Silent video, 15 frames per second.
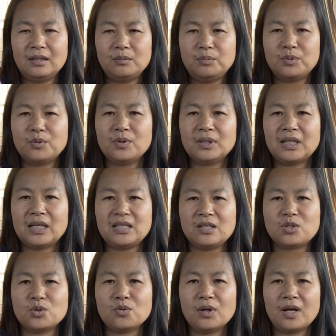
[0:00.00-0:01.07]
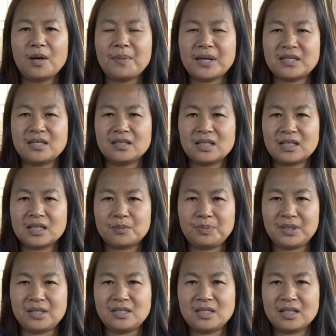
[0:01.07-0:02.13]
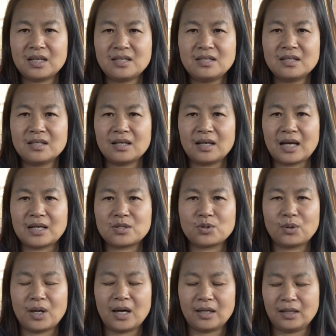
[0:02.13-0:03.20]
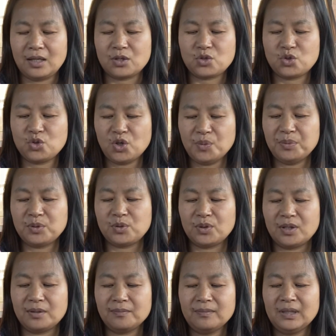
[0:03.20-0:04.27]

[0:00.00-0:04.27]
不过呢，以中国老百姓的这个脾气和性格来说，哈，也说不准。